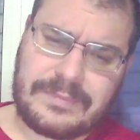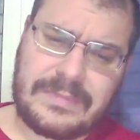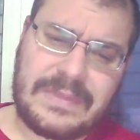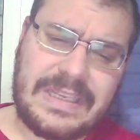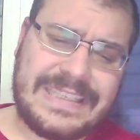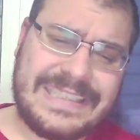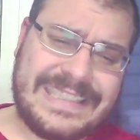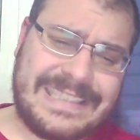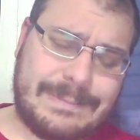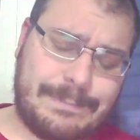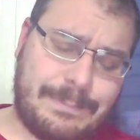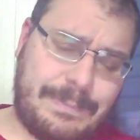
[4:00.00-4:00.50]

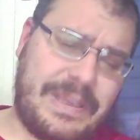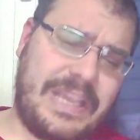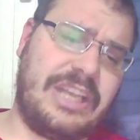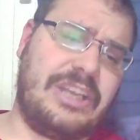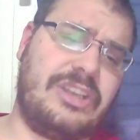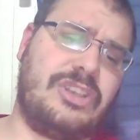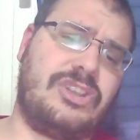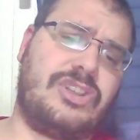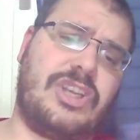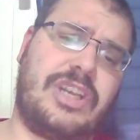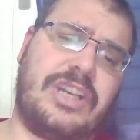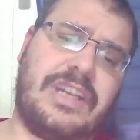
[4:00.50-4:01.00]

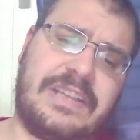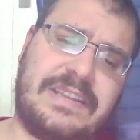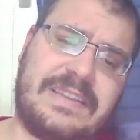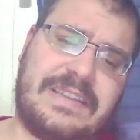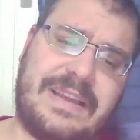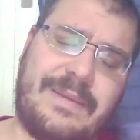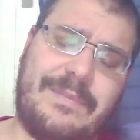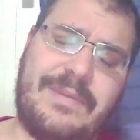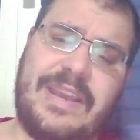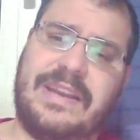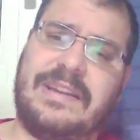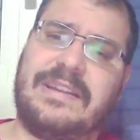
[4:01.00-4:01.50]
spinge
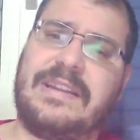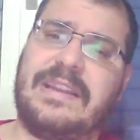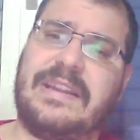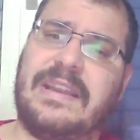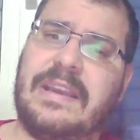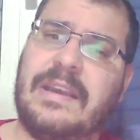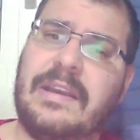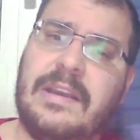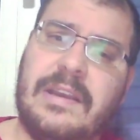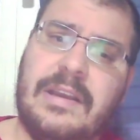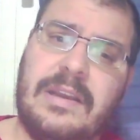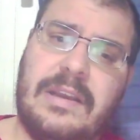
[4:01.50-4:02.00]
nettamente
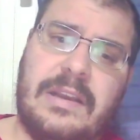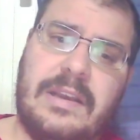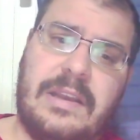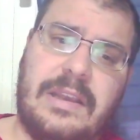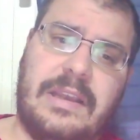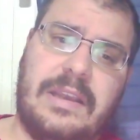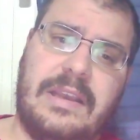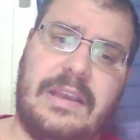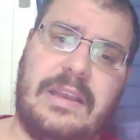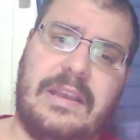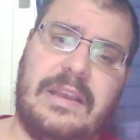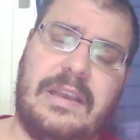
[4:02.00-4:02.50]

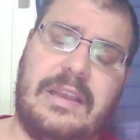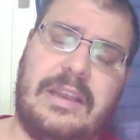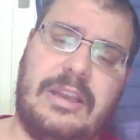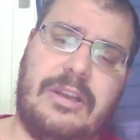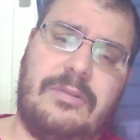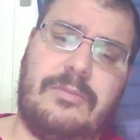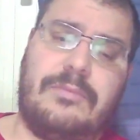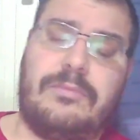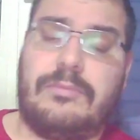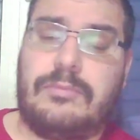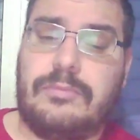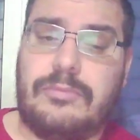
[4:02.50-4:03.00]
eh,
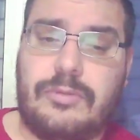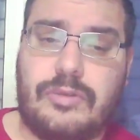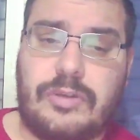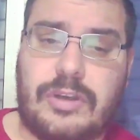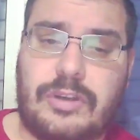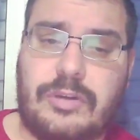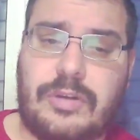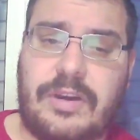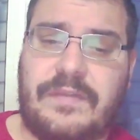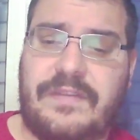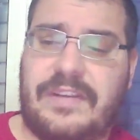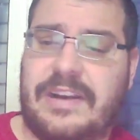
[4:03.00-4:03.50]
il
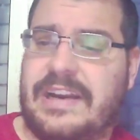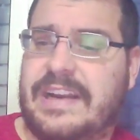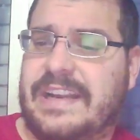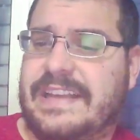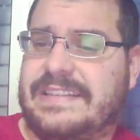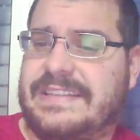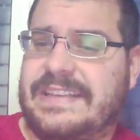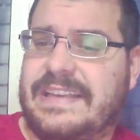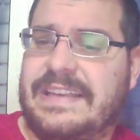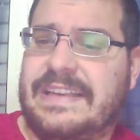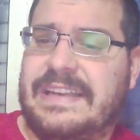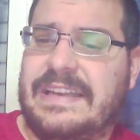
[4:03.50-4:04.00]
giocatore
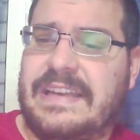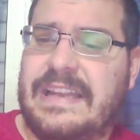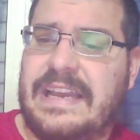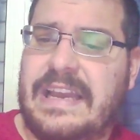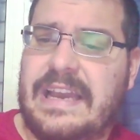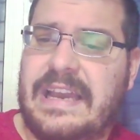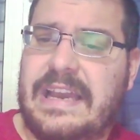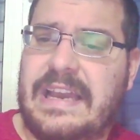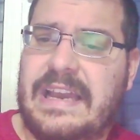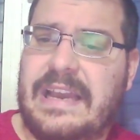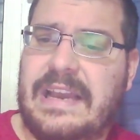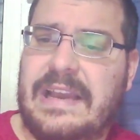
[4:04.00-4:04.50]
ferrarese in,
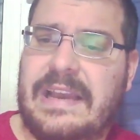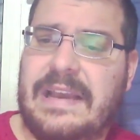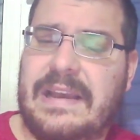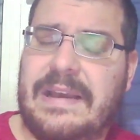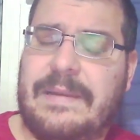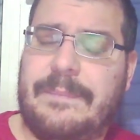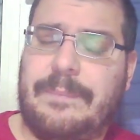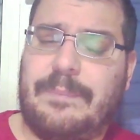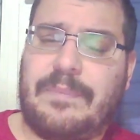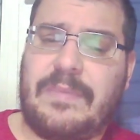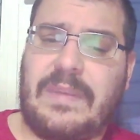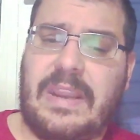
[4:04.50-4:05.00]
eh,
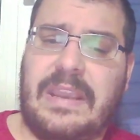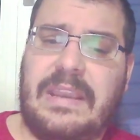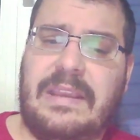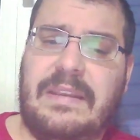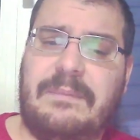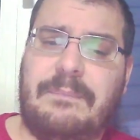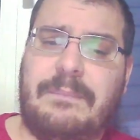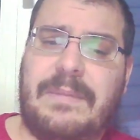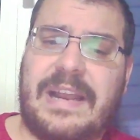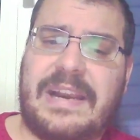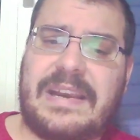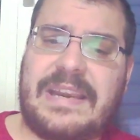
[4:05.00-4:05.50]
in
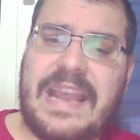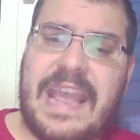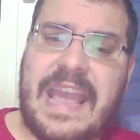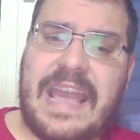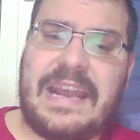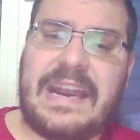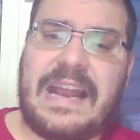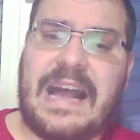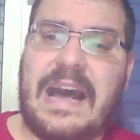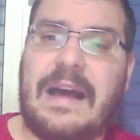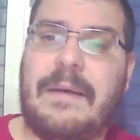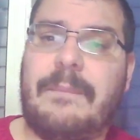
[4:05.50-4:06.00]

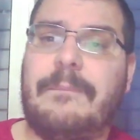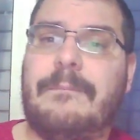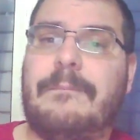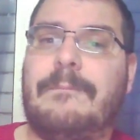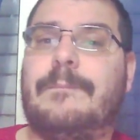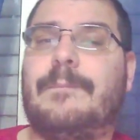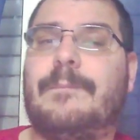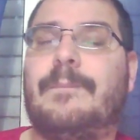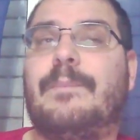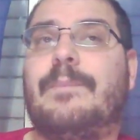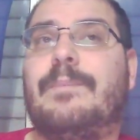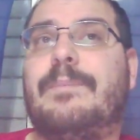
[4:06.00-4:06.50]
barriera
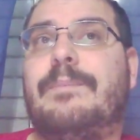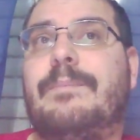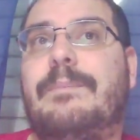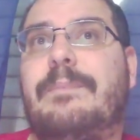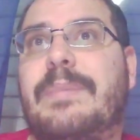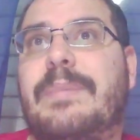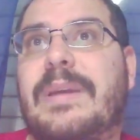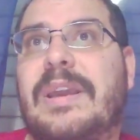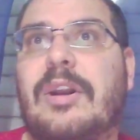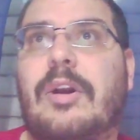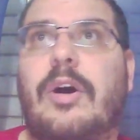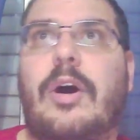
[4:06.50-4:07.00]

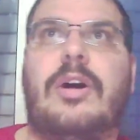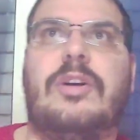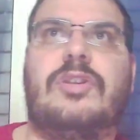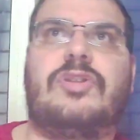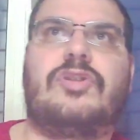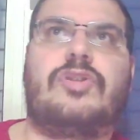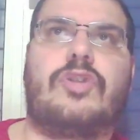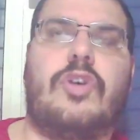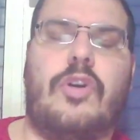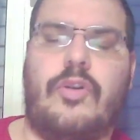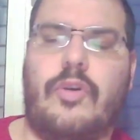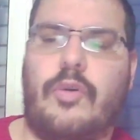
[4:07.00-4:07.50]
però
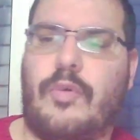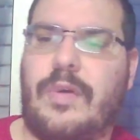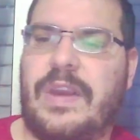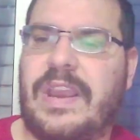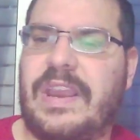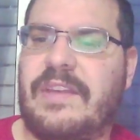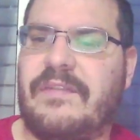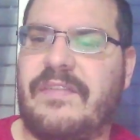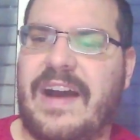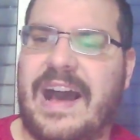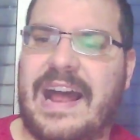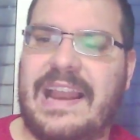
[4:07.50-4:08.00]
sono quei
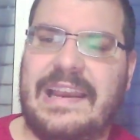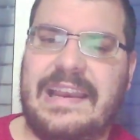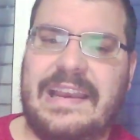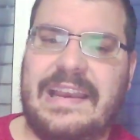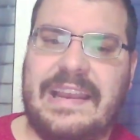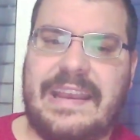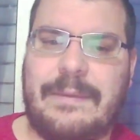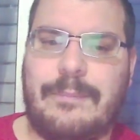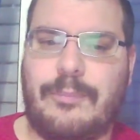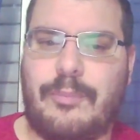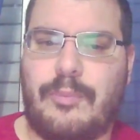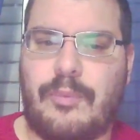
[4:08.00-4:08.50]
falli
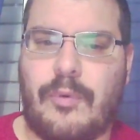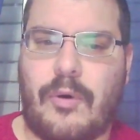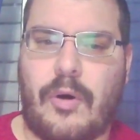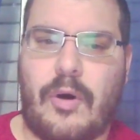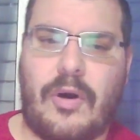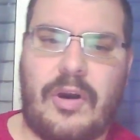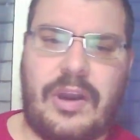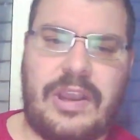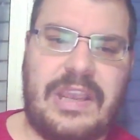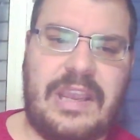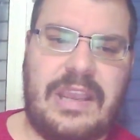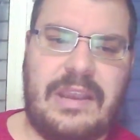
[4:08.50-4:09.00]
che
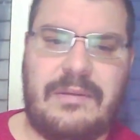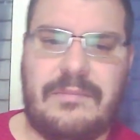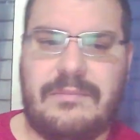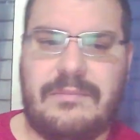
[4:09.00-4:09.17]
puoi